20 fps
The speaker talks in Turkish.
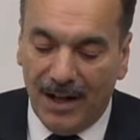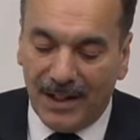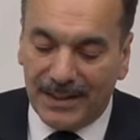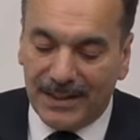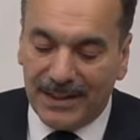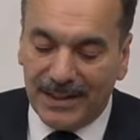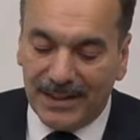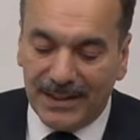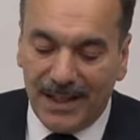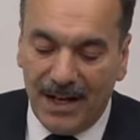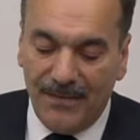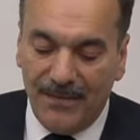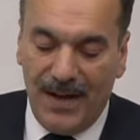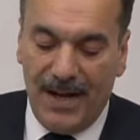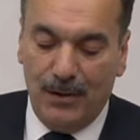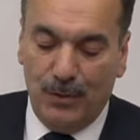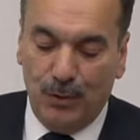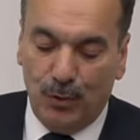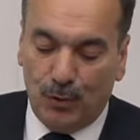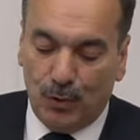altında
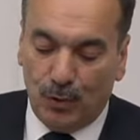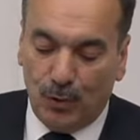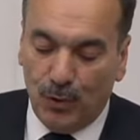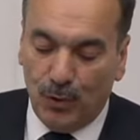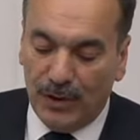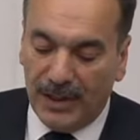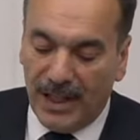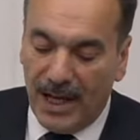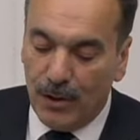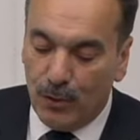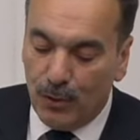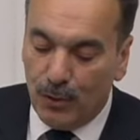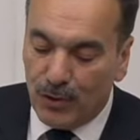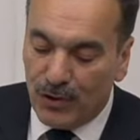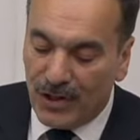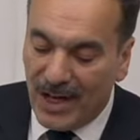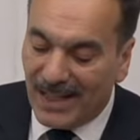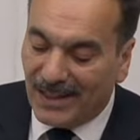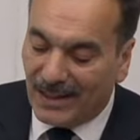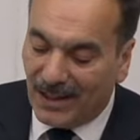ve üstünde
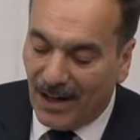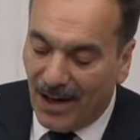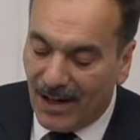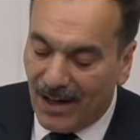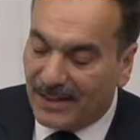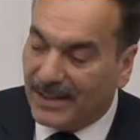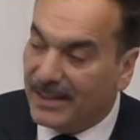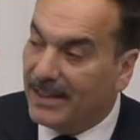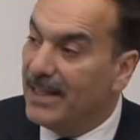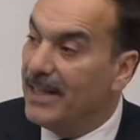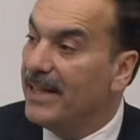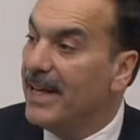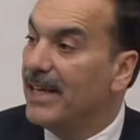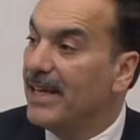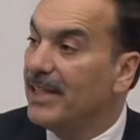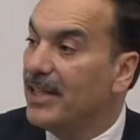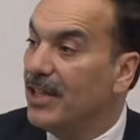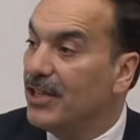ücret tahsiline